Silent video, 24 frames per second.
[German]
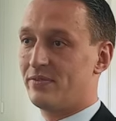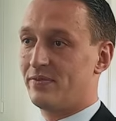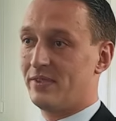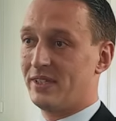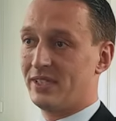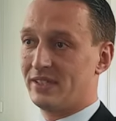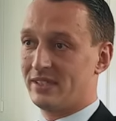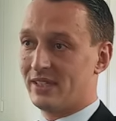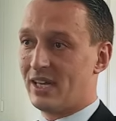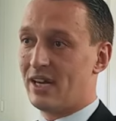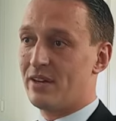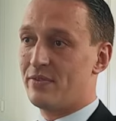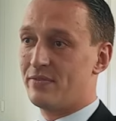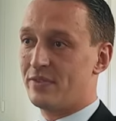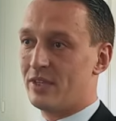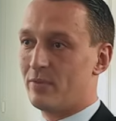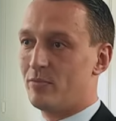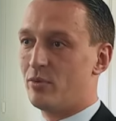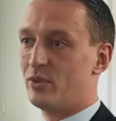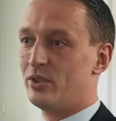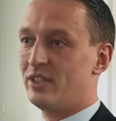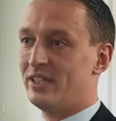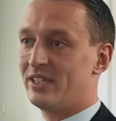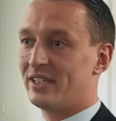wie es
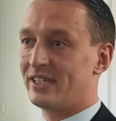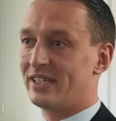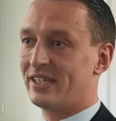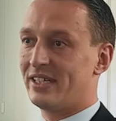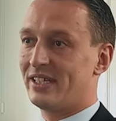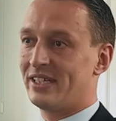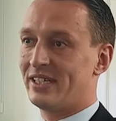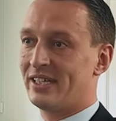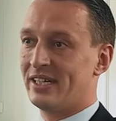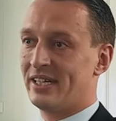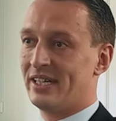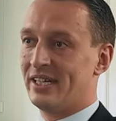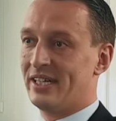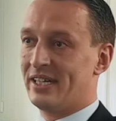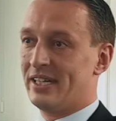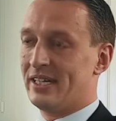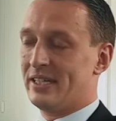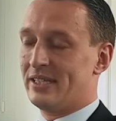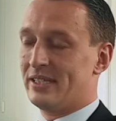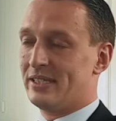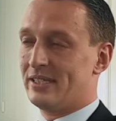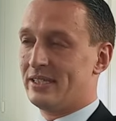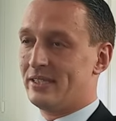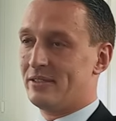AfD-Politiker
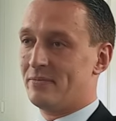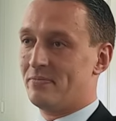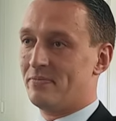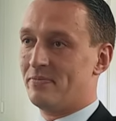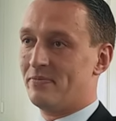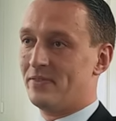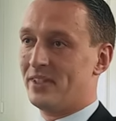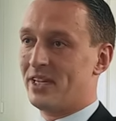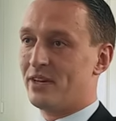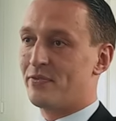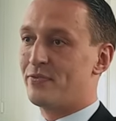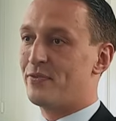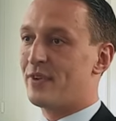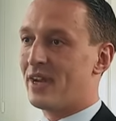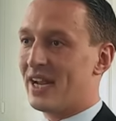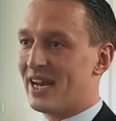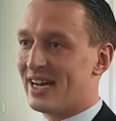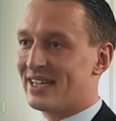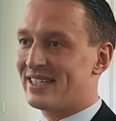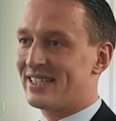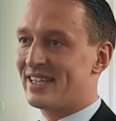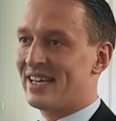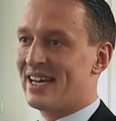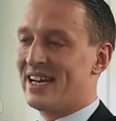ähm,
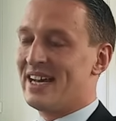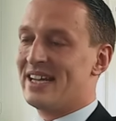widerfährt,